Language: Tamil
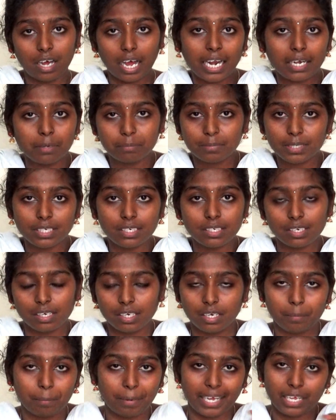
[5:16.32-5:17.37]
அன்பு
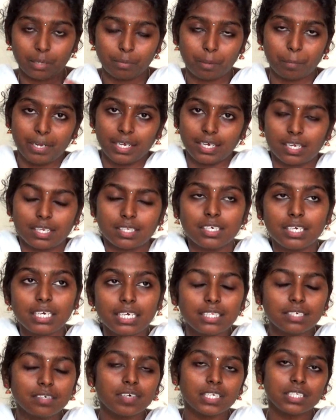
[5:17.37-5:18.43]
பயம் அப்படிங்கிறது
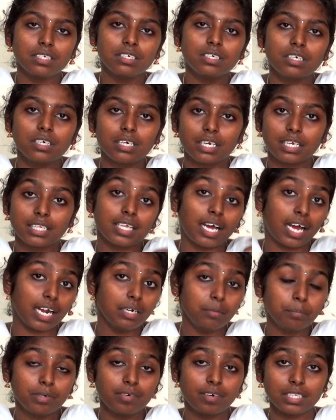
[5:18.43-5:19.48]
இது வந்து இந்த
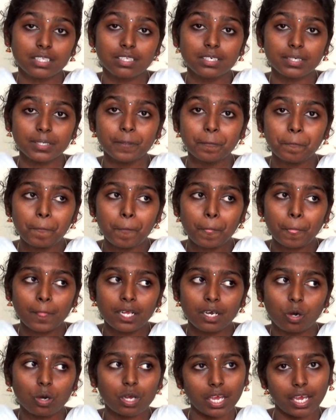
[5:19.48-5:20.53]
அன்பு வந்து
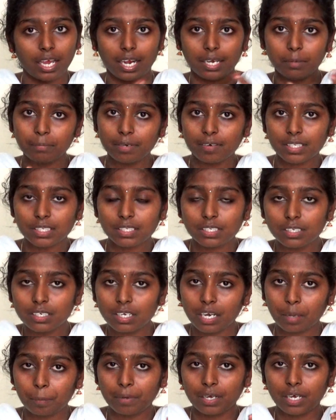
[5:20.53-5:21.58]
ஓகே அன்பை வந்து
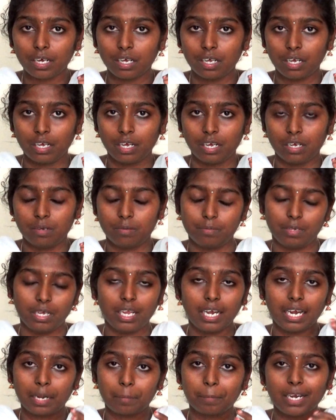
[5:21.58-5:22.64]
நம்ம
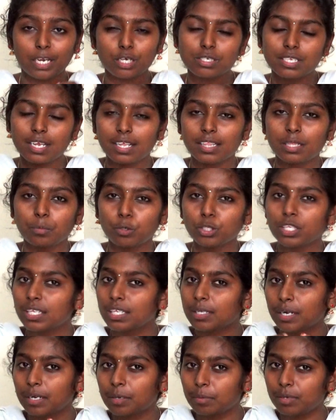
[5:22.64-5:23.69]
எல்லார் மேலேயும் செலுத்தும் போது
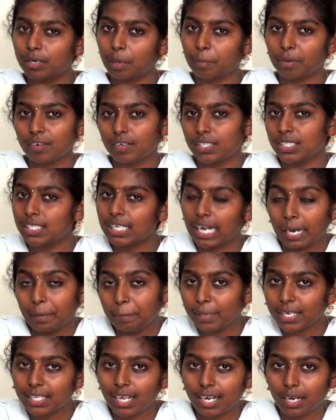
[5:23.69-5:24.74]
எனக்கு நமக்கு வந்து
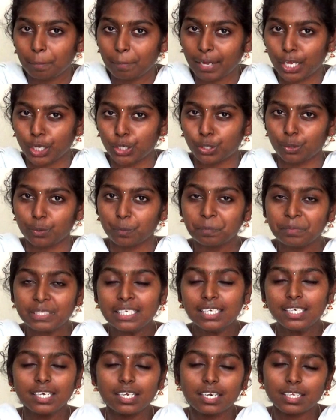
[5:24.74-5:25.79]
நன்மை தானே பயக்கணும்
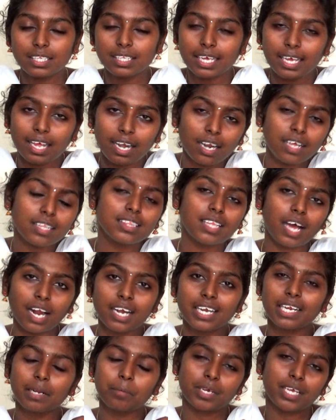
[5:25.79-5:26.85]
இரு இதையெல்லாம்
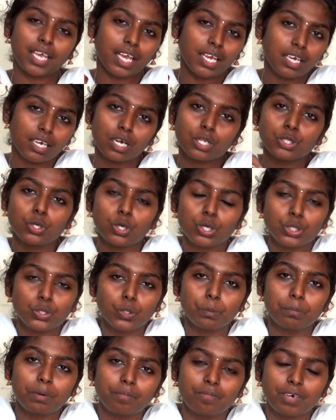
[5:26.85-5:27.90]
தாண்டி நமக்கு எங்கேருந்து ஒரு
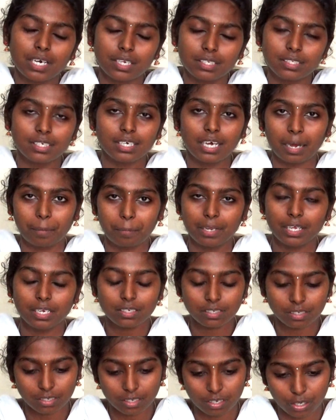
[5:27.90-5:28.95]
துன்பம் வருது
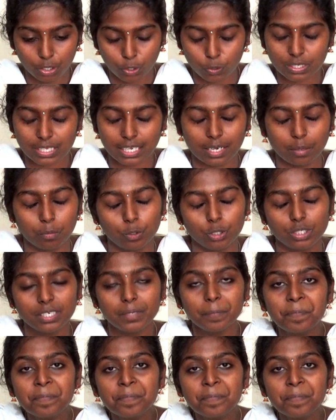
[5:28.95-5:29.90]
அப்படின்னு யோசிக்கும் போது